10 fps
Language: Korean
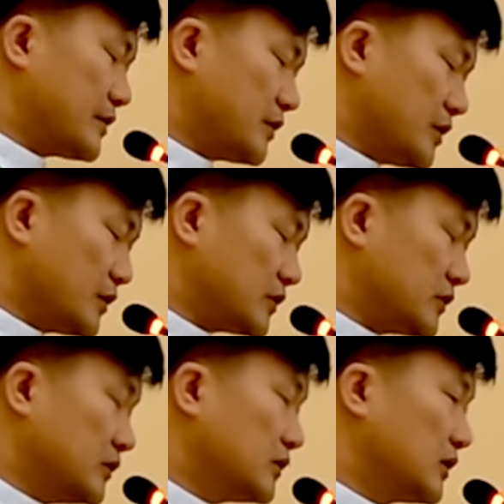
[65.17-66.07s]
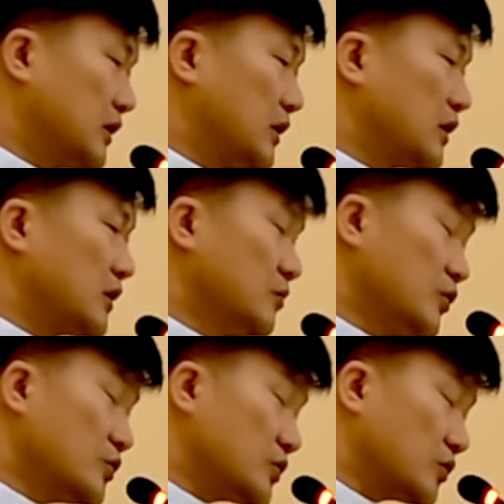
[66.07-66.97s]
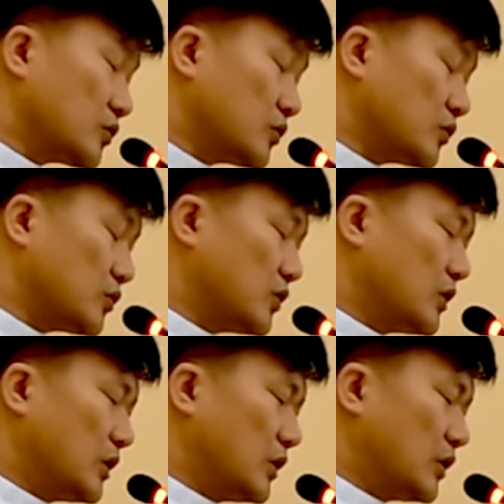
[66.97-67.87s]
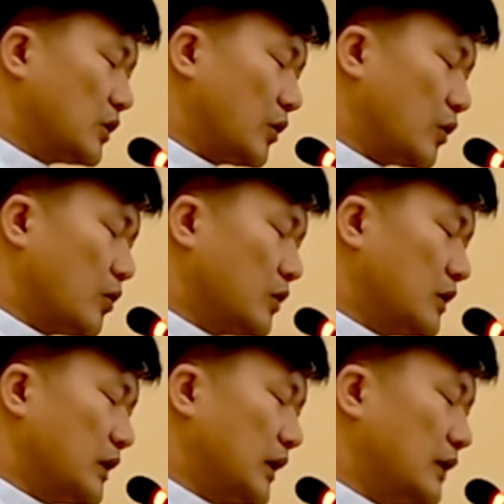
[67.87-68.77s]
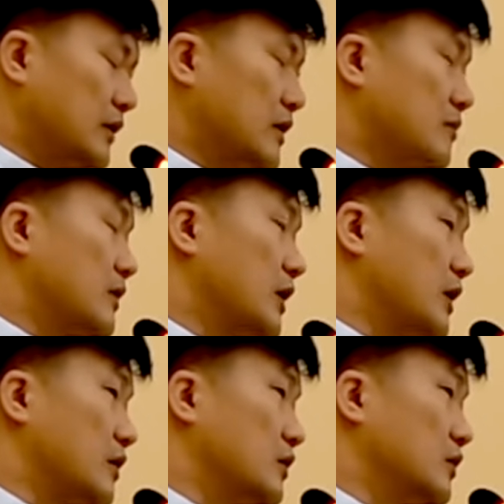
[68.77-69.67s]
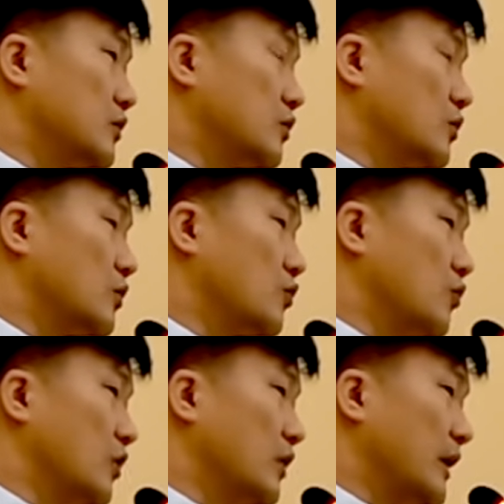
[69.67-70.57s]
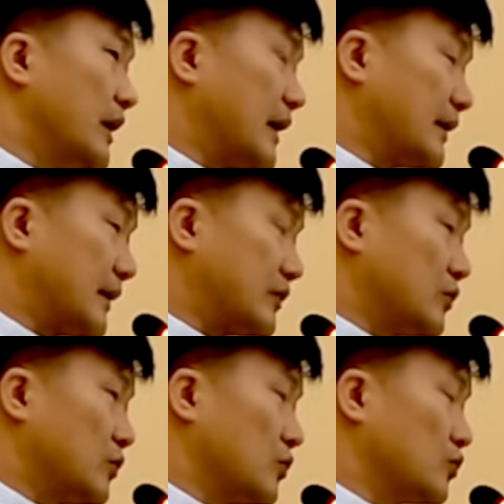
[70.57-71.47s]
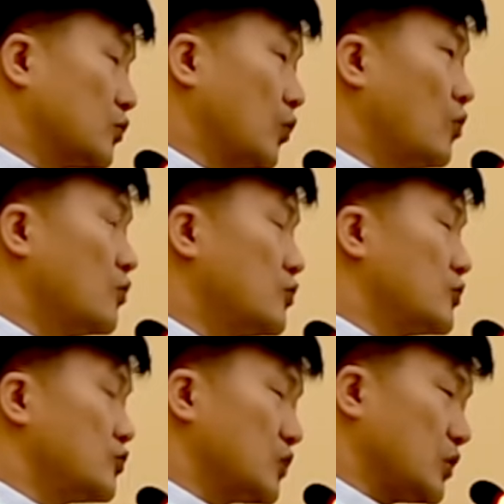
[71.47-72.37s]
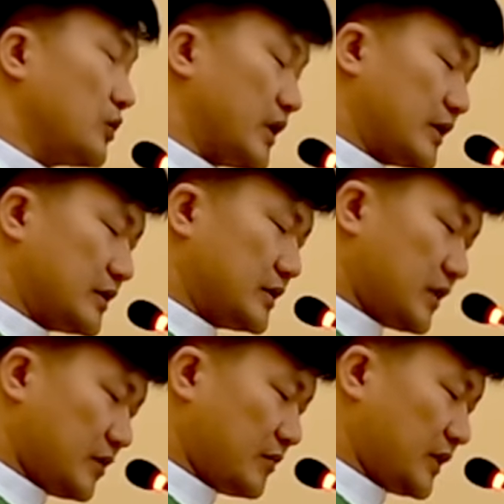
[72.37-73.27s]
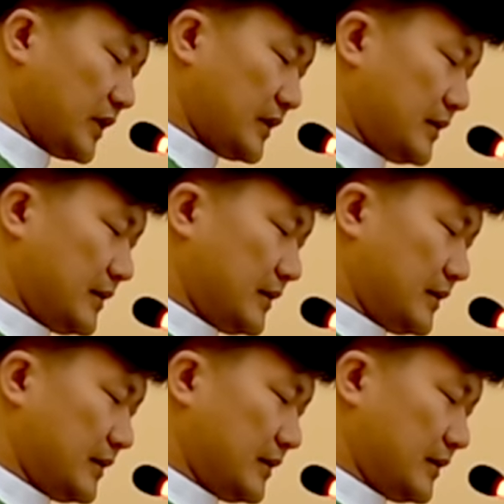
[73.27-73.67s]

성경은 근본적으로 영혼을 하느님께 이끌고 구원에 가닿도록 도움을 주기 위한 책입니다.